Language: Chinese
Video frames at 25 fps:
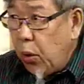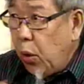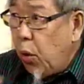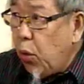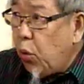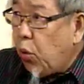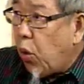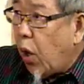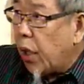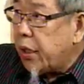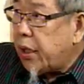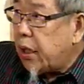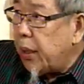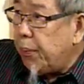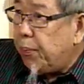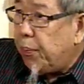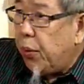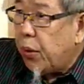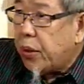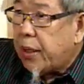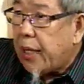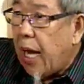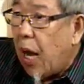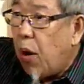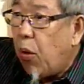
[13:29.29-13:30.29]
如果是
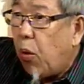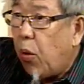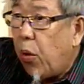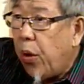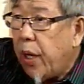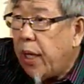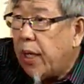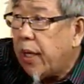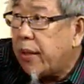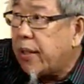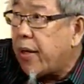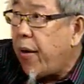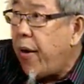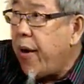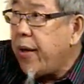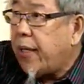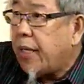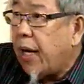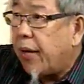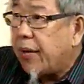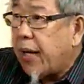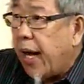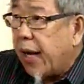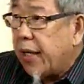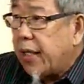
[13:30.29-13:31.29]
不召回回
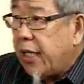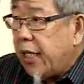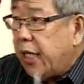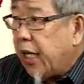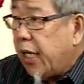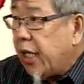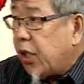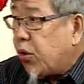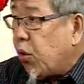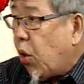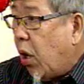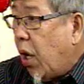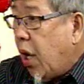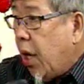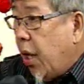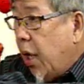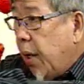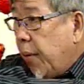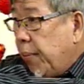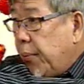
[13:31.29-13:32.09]
教党去合作，